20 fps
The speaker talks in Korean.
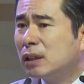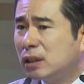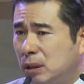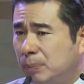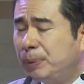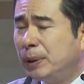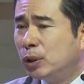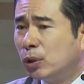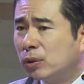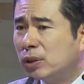그
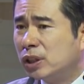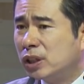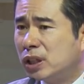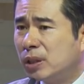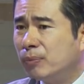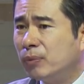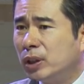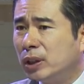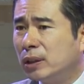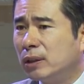비도
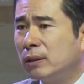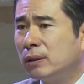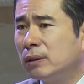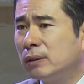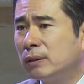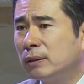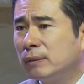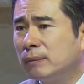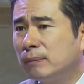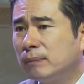그칩니다.
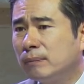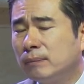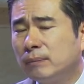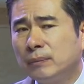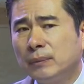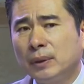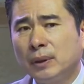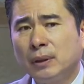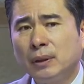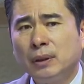
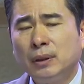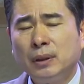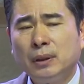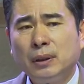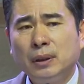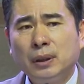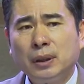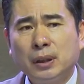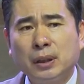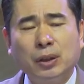
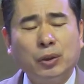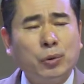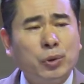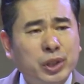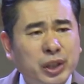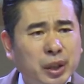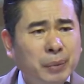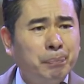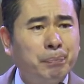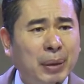그리고
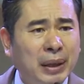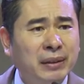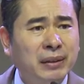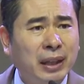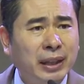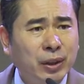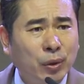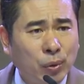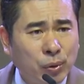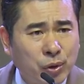심판
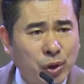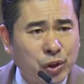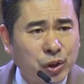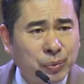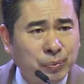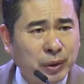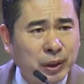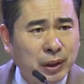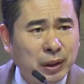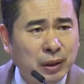날이 올
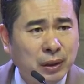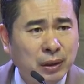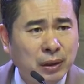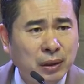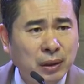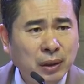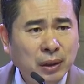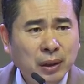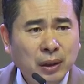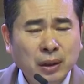것입니다.
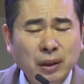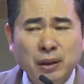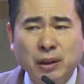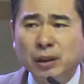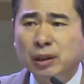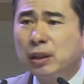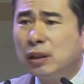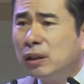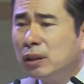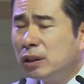
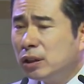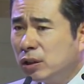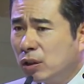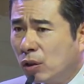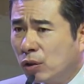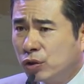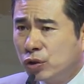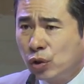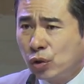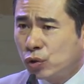그것을
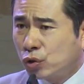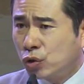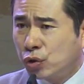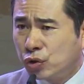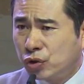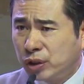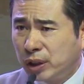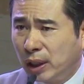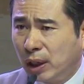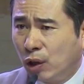영적
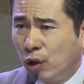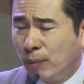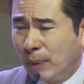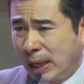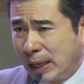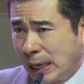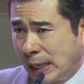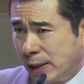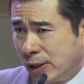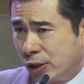추수 때라고
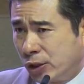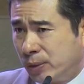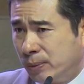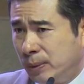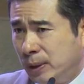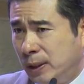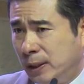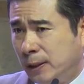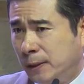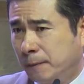말하는
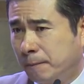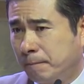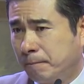것입니다.